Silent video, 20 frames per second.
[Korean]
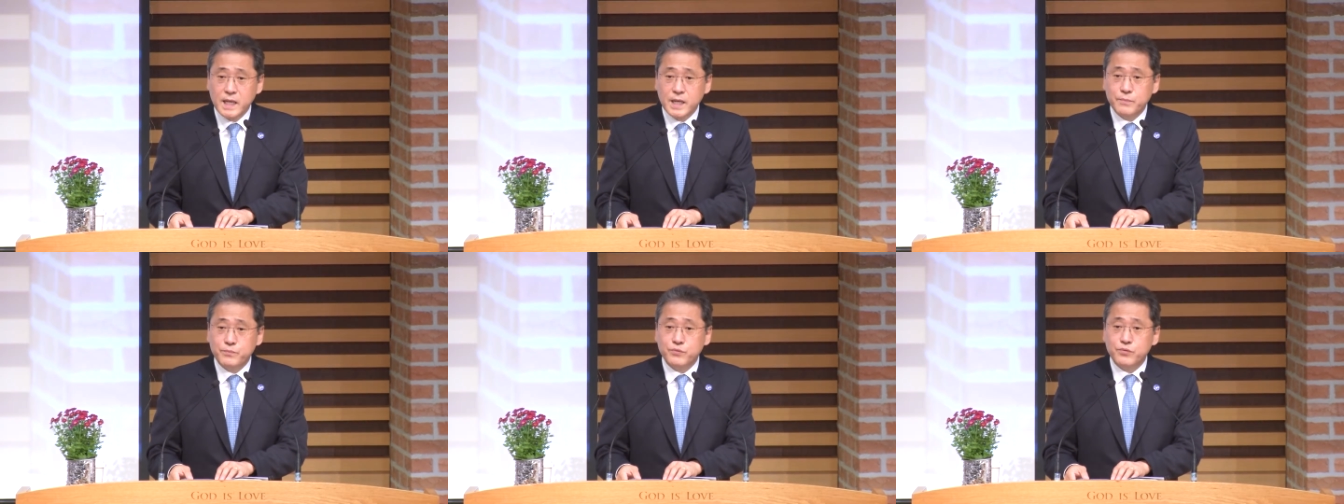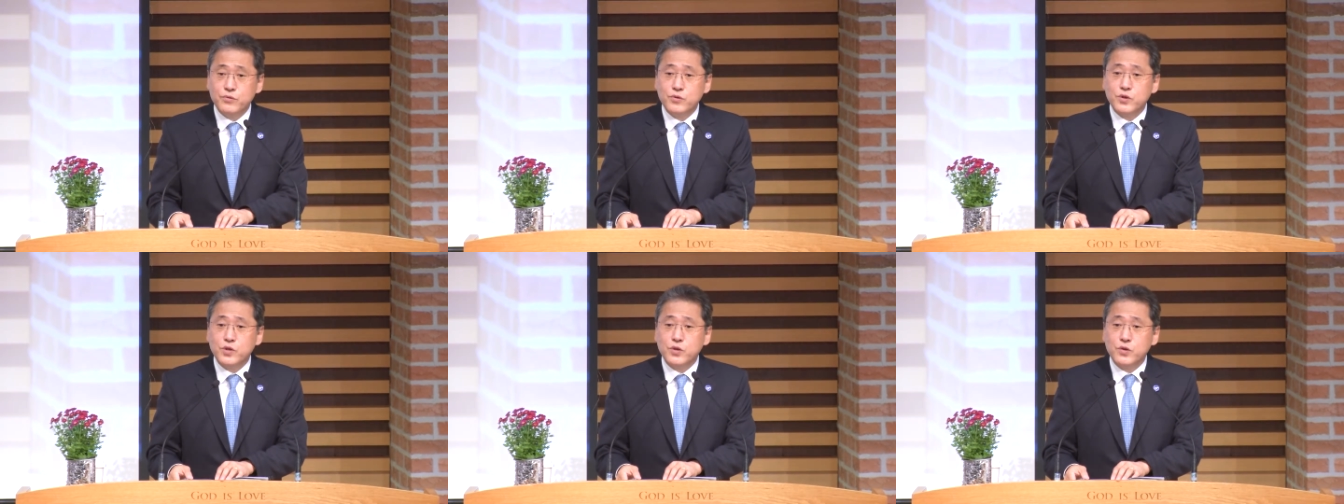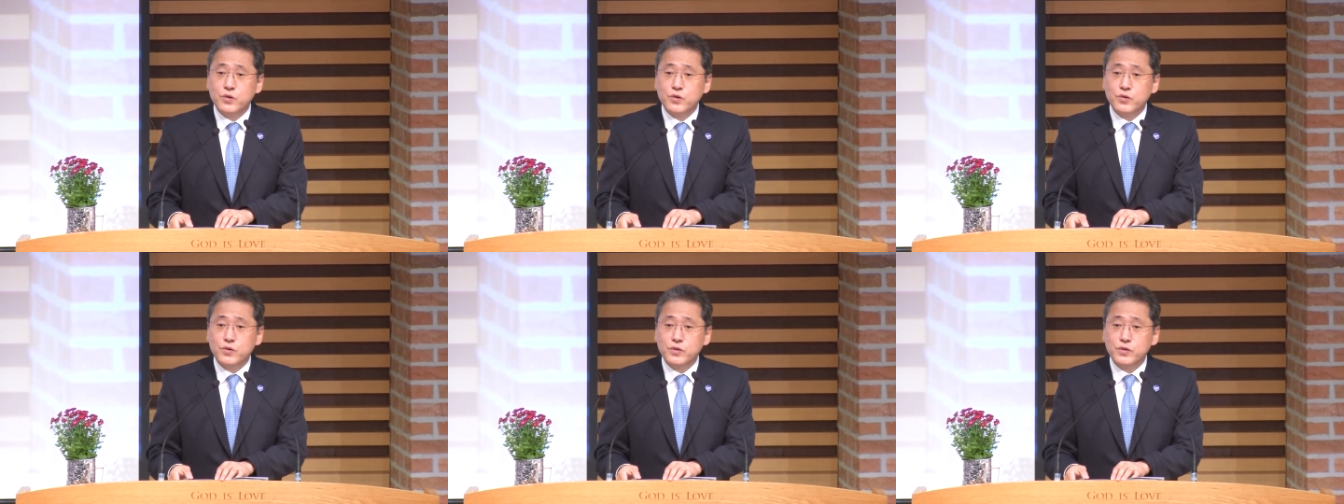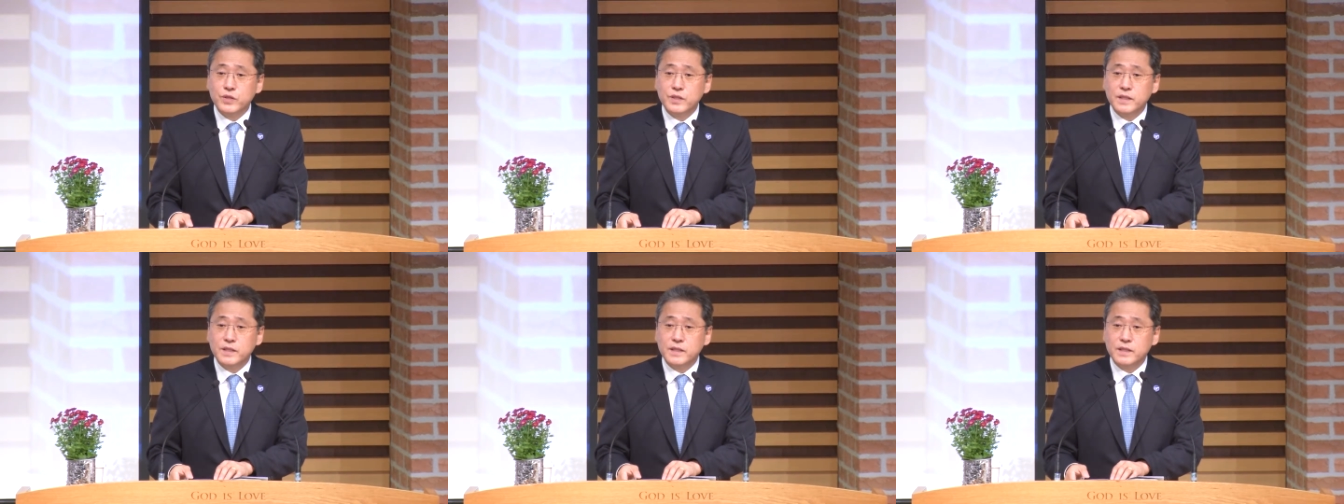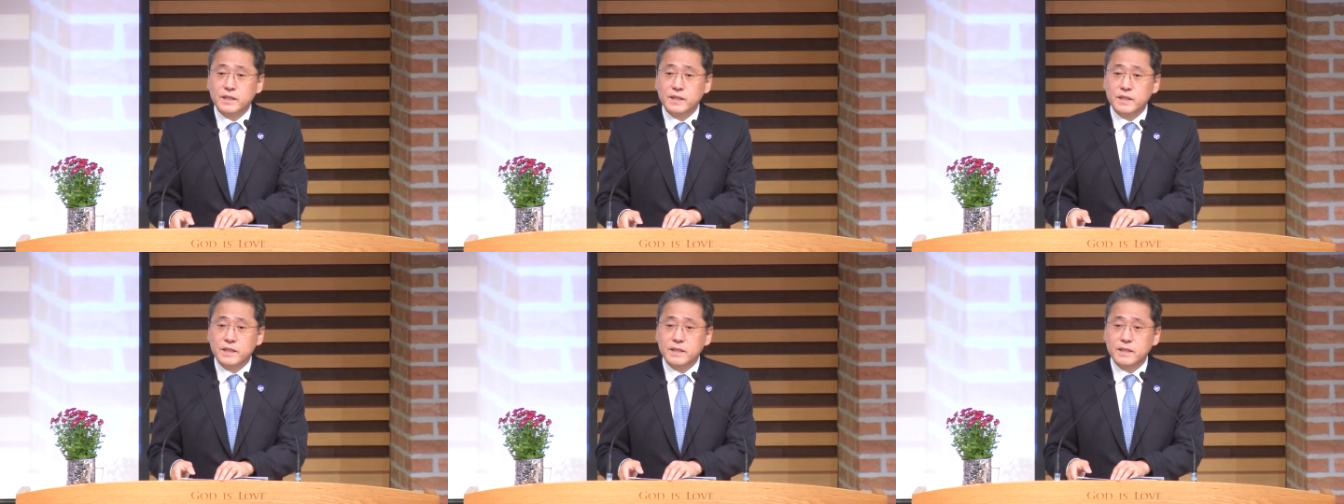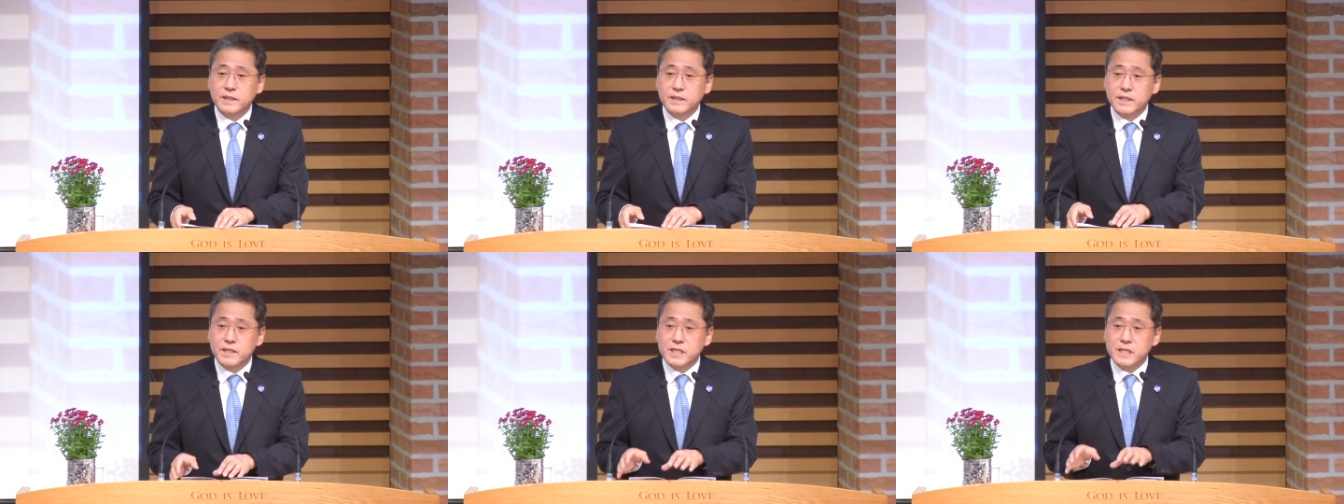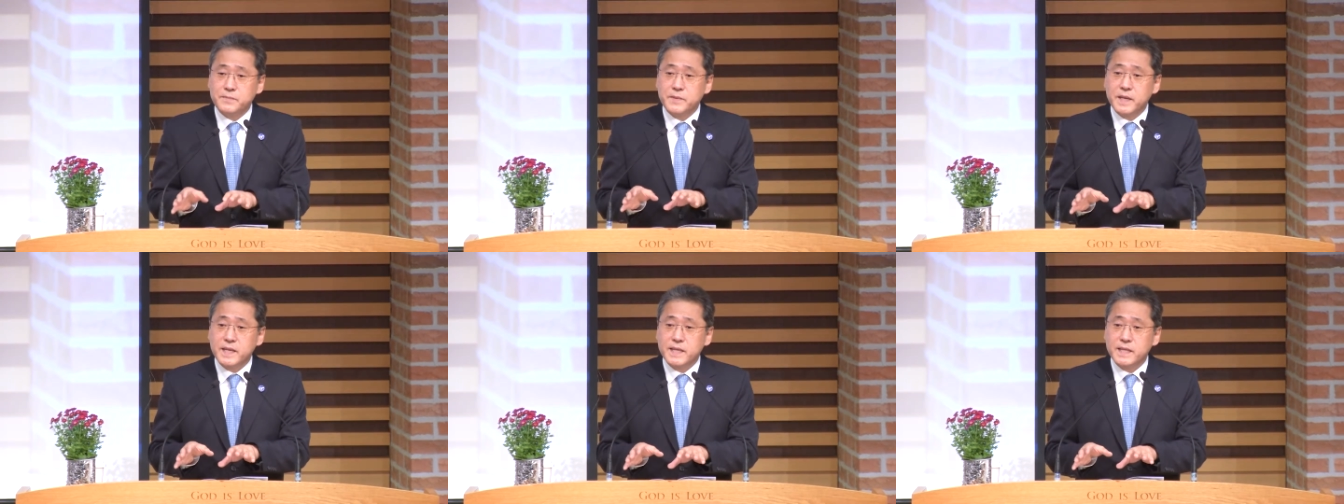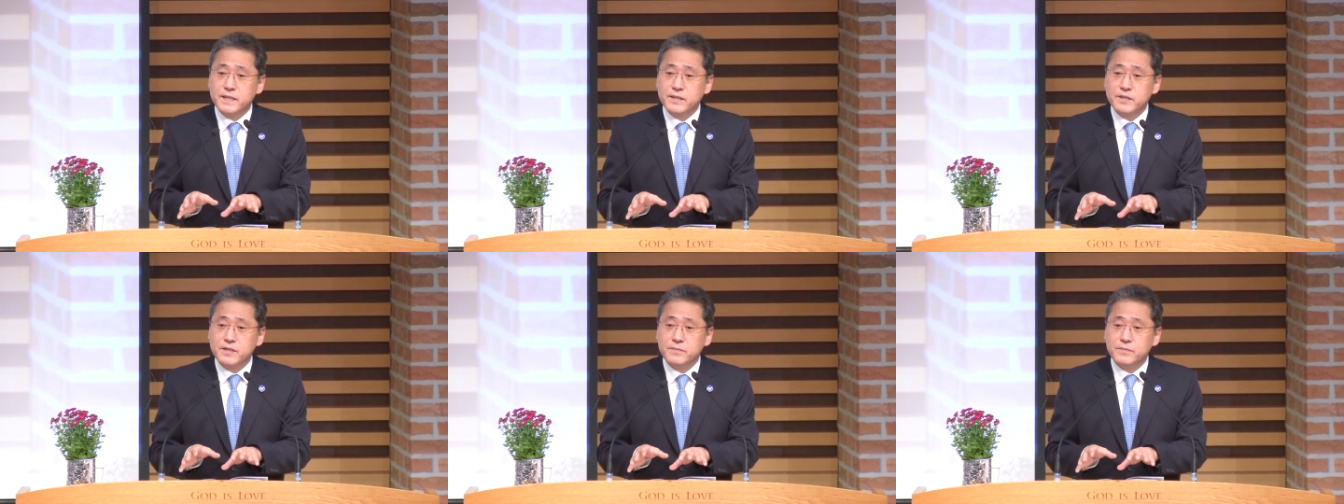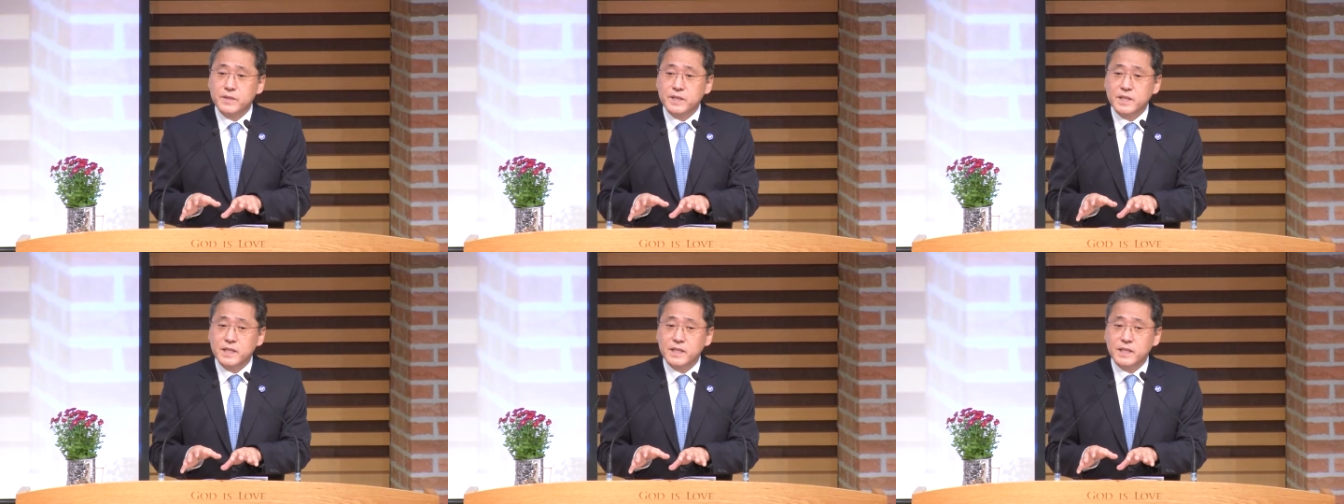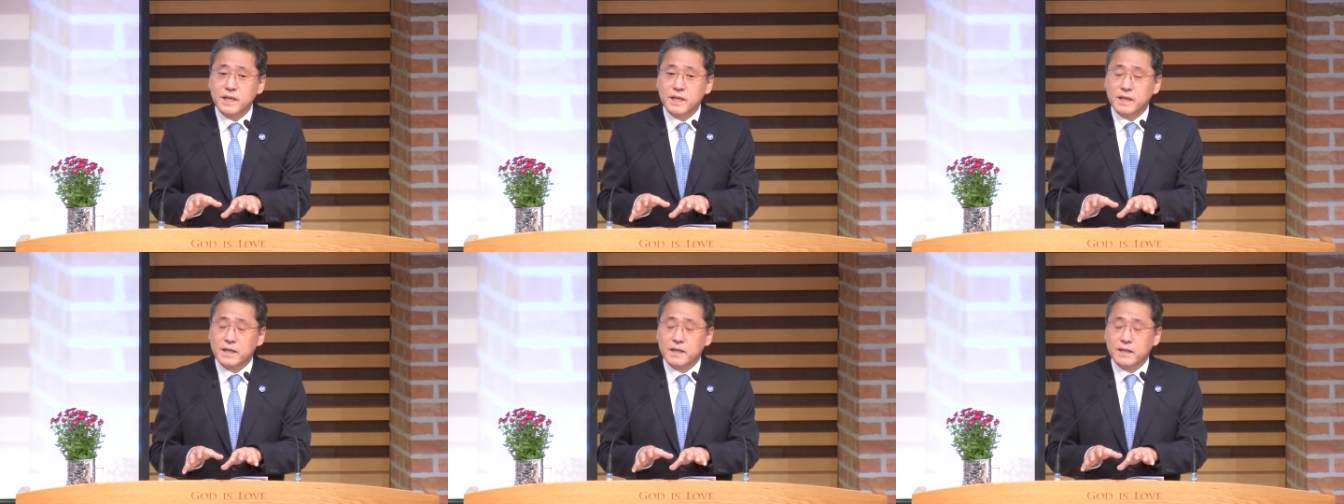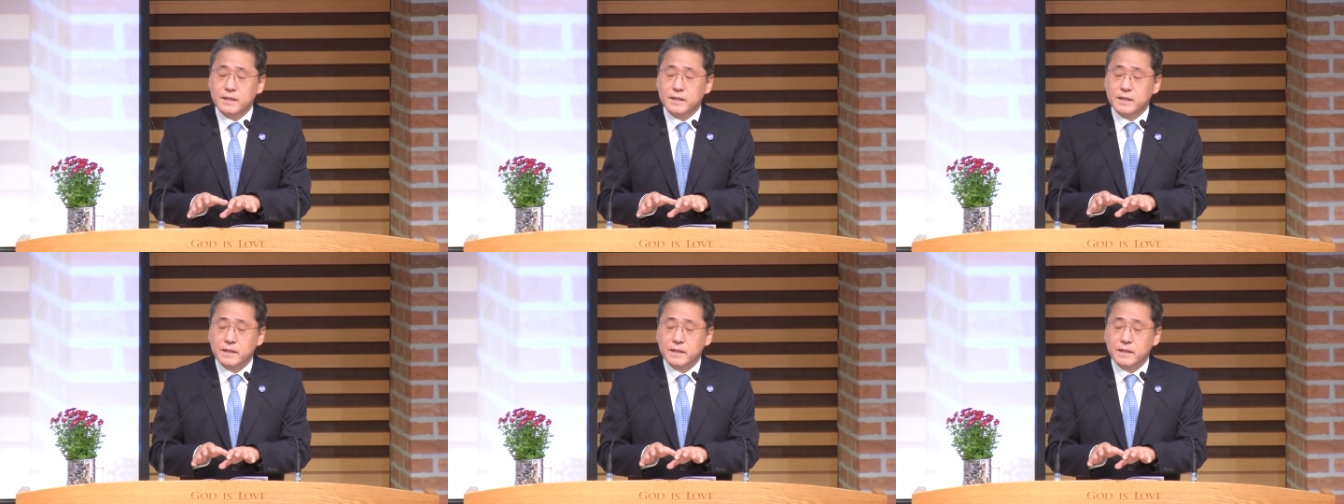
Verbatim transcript: 불교는 지배 이념이 아,